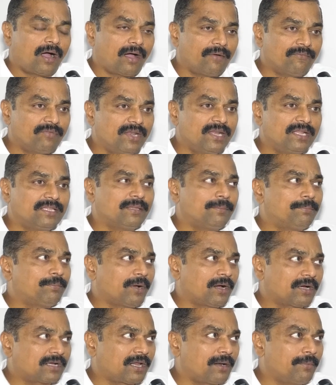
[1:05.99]
అవినీతి
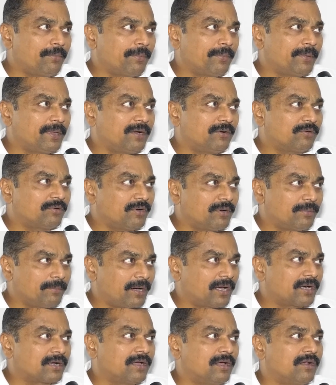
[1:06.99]
అక్రమమైనటువంటి
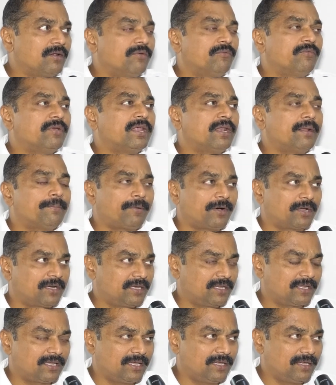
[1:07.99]
మార్గాల్లో వేరే
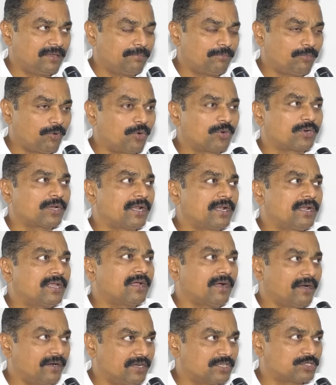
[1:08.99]
పార్టీకి పోవటాన్ని
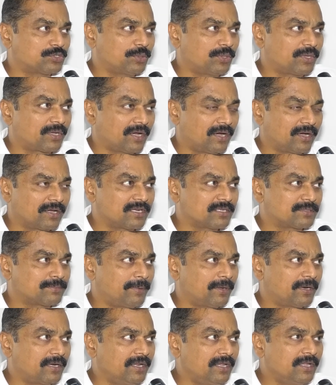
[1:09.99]
ఖండిస్తుంది కాంగ్రెస్
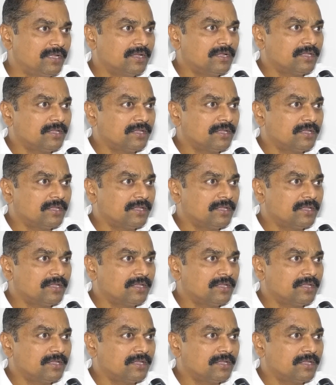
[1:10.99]
పార్టీ